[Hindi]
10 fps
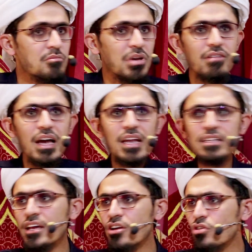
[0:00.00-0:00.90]
फिर
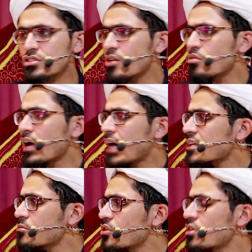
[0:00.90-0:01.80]
वालदेन रोते हुए
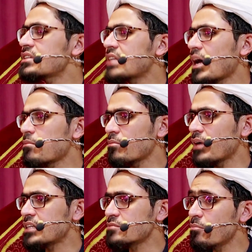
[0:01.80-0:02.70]
आते हैं मौलवी साहब के
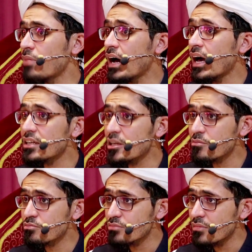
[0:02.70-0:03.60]
पास मैं बार ही
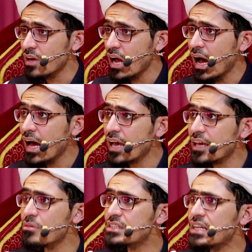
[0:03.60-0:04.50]

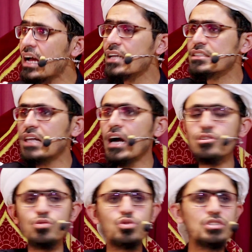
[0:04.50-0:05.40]
आखिर में जाके
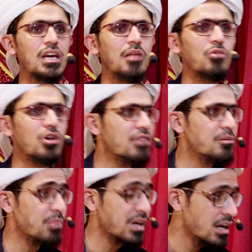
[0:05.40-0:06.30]
तान टूटती है
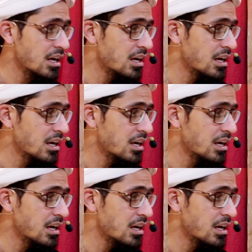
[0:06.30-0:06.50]
मौलवी पर